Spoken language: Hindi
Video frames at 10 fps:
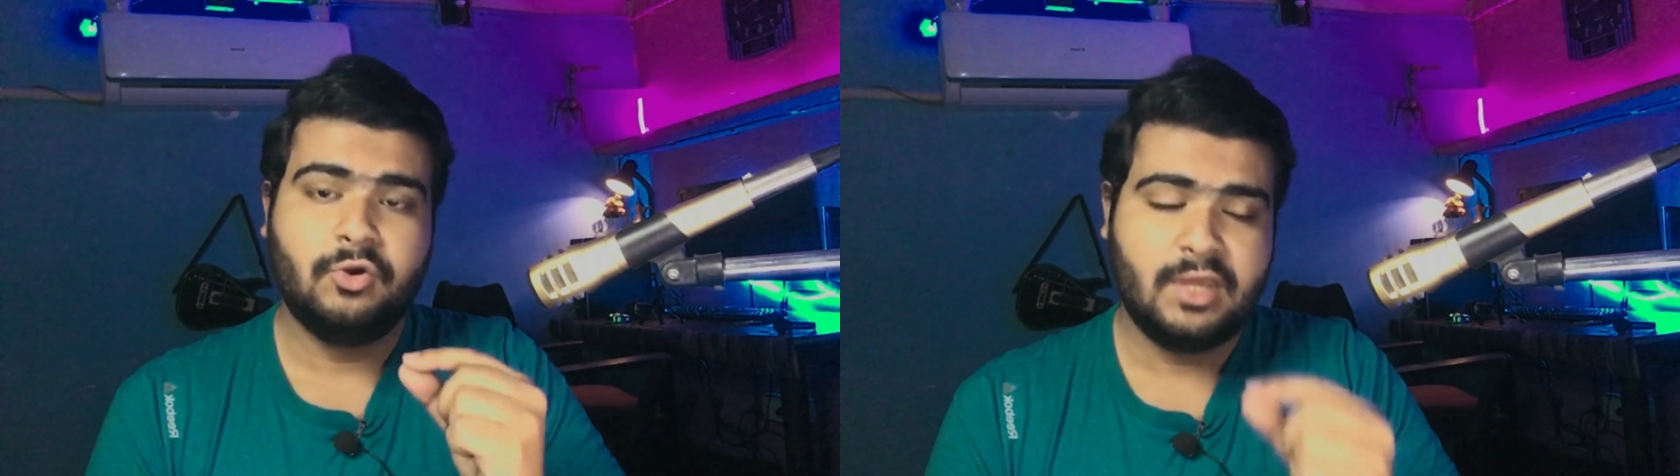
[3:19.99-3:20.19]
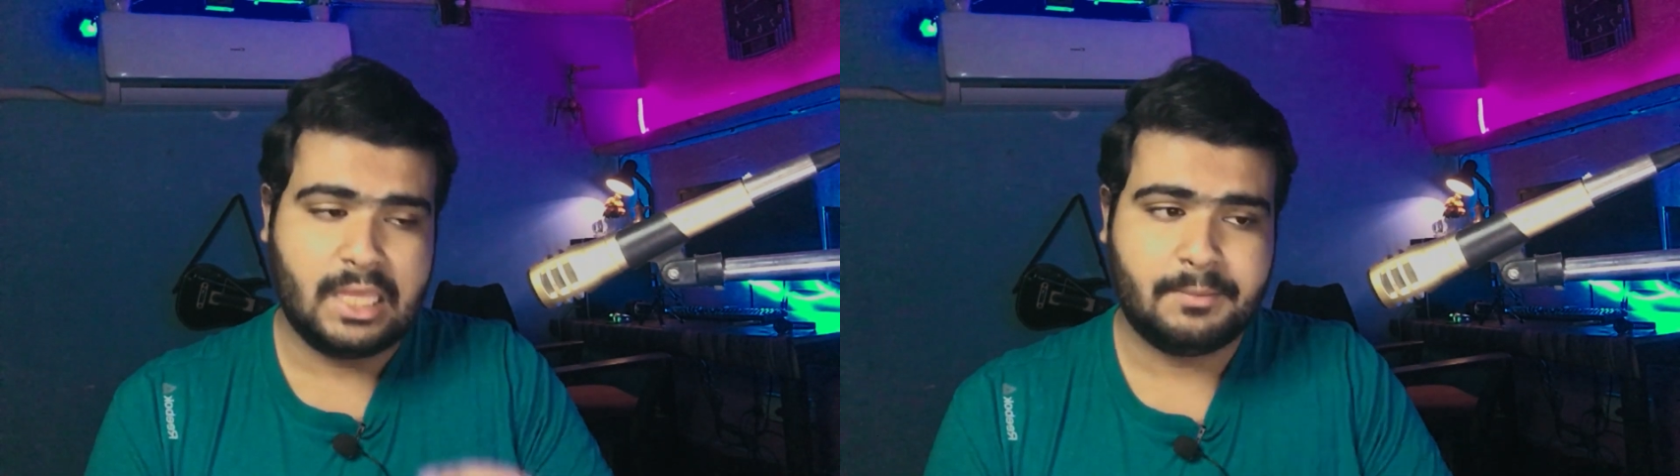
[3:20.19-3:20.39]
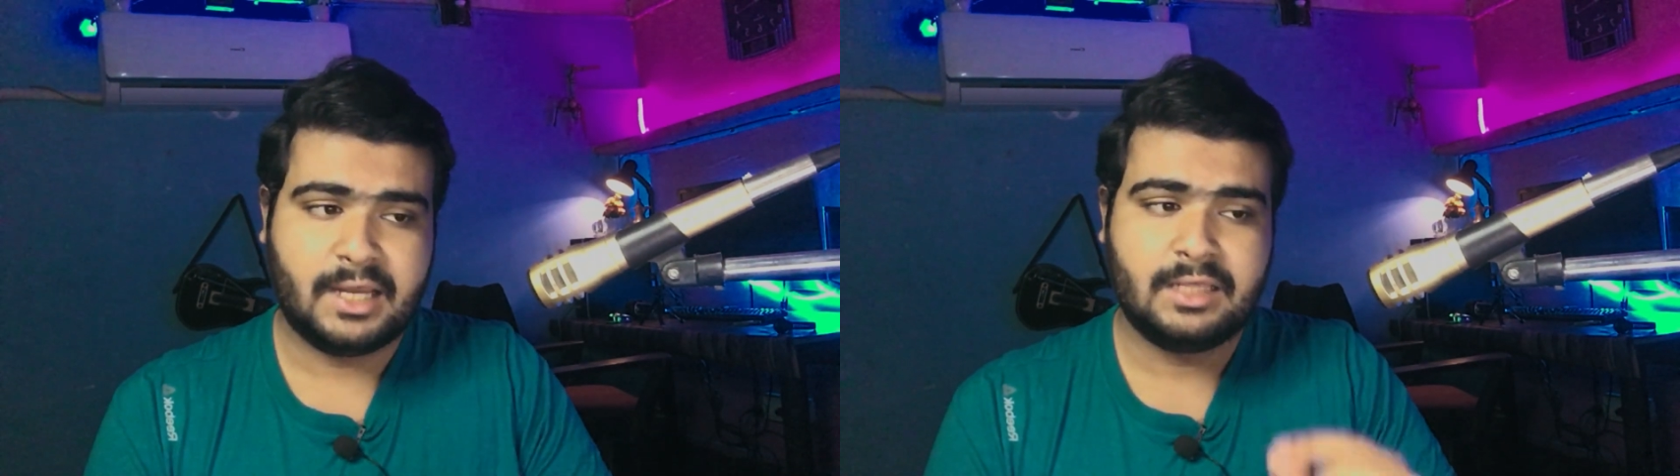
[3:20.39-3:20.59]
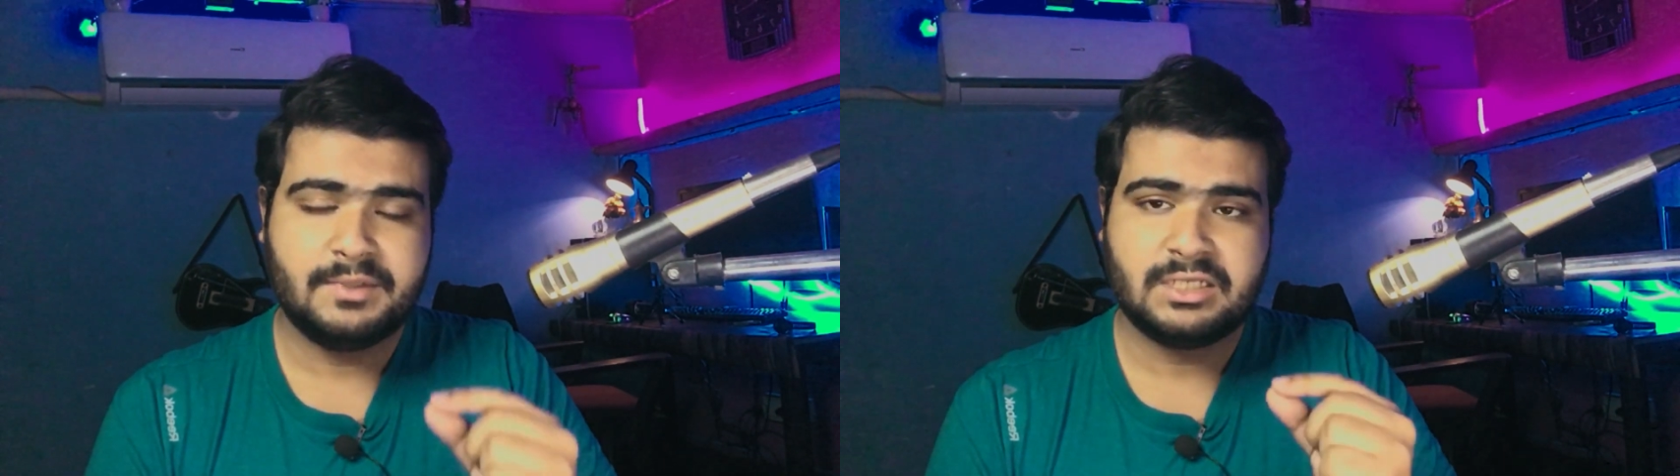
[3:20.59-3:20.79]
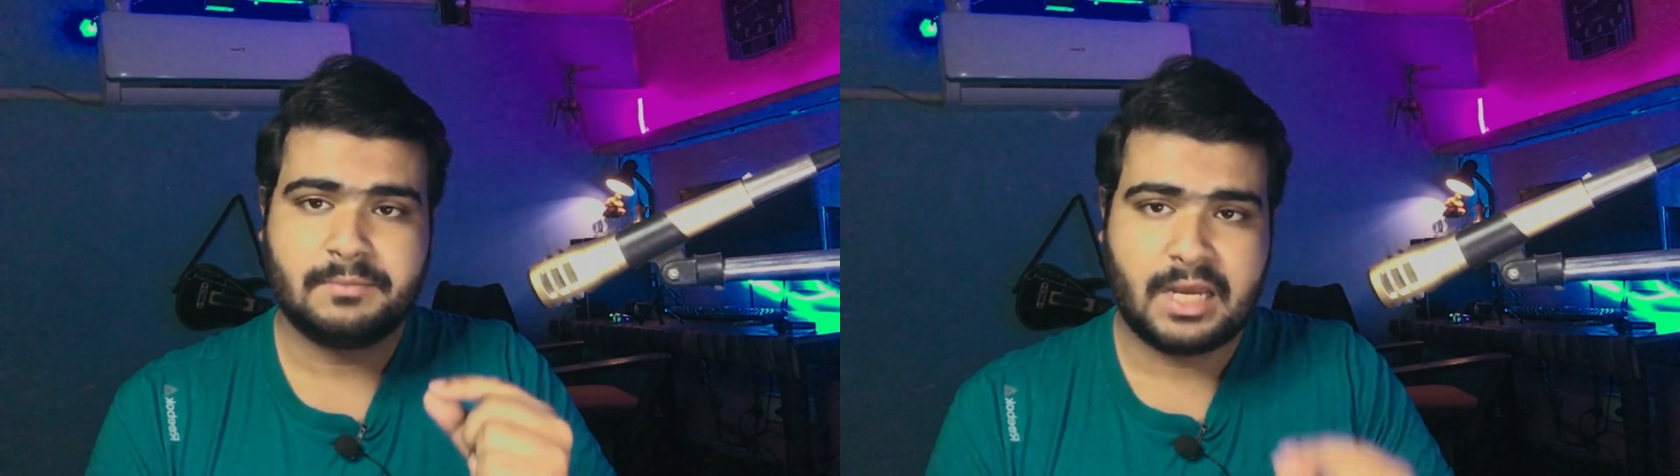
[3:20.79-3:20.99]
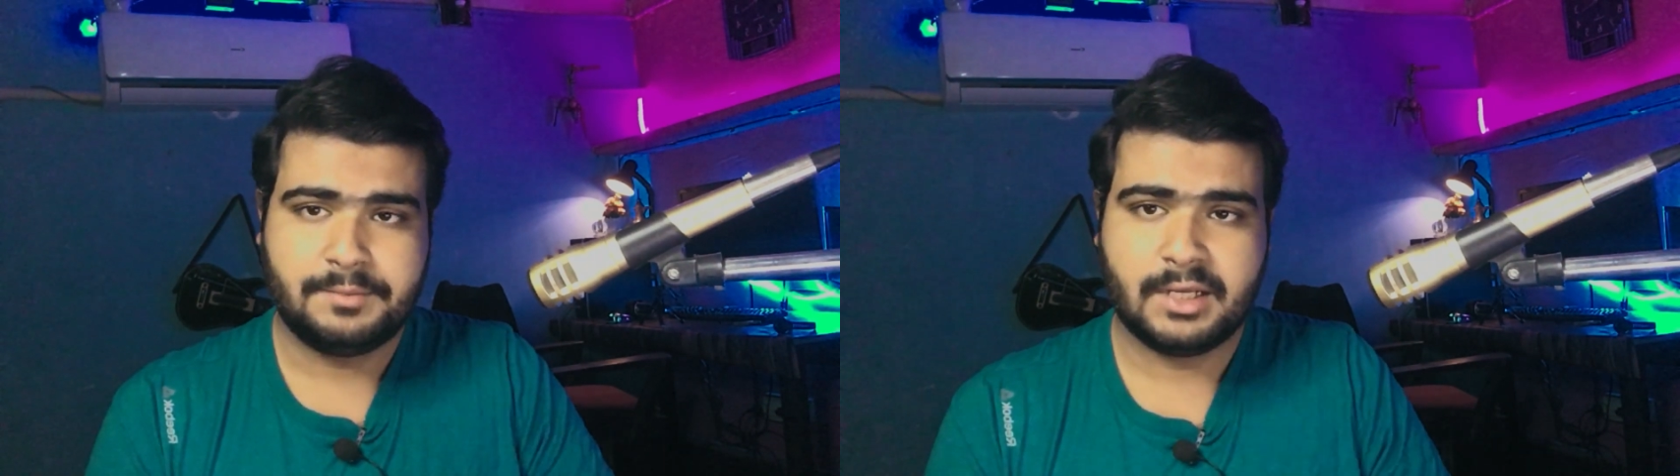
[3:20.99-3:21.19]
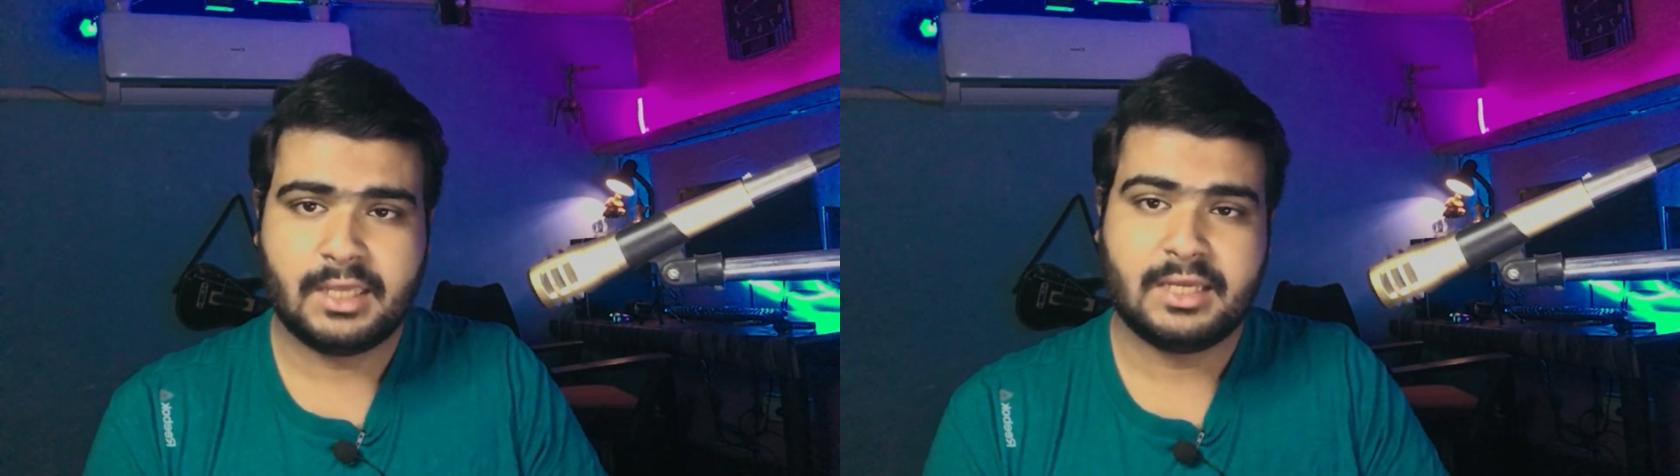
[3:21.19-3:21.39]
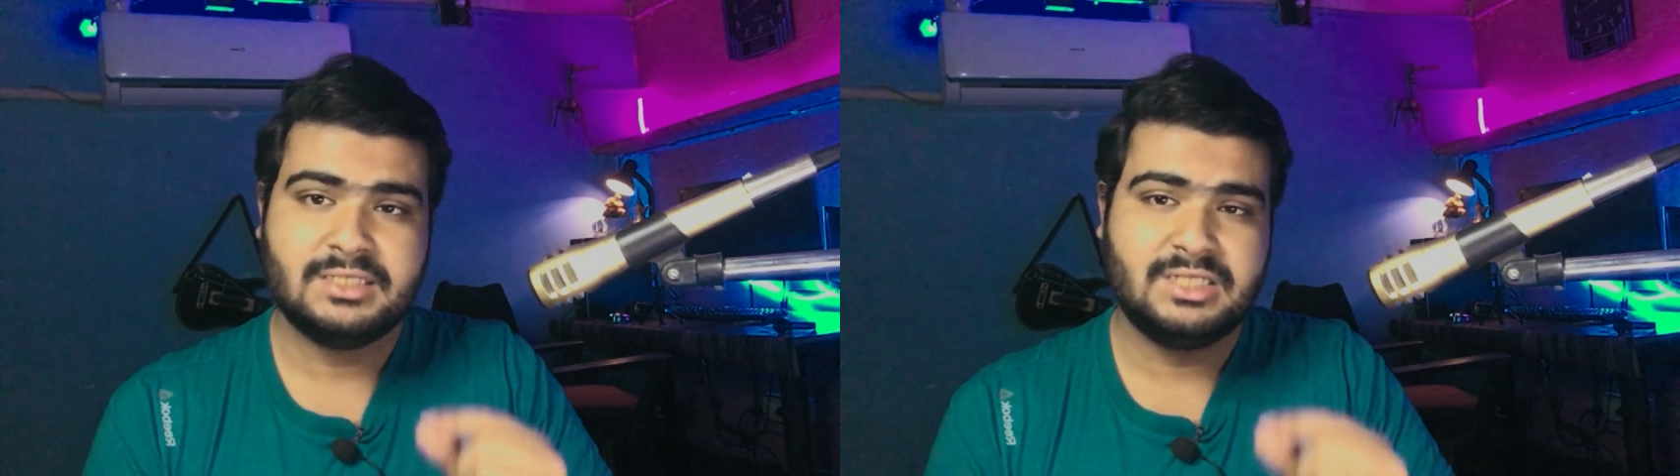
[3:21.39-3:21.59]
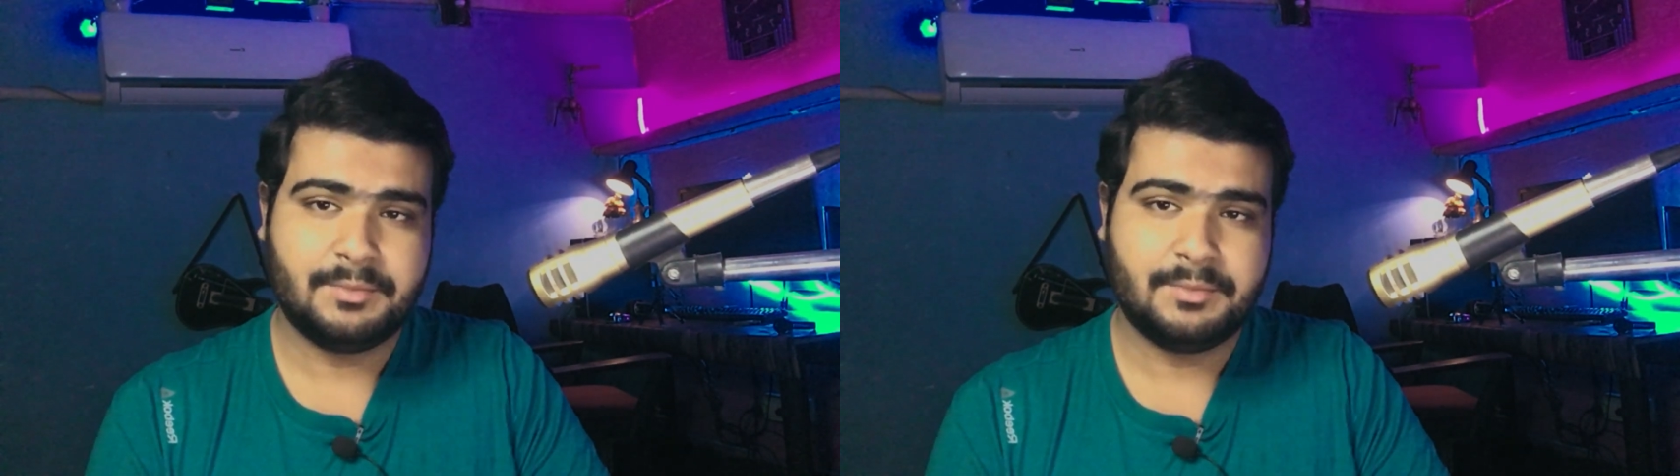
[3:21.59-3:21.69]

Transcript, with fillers: तो एक बात हमेशा माइंड में रखें कि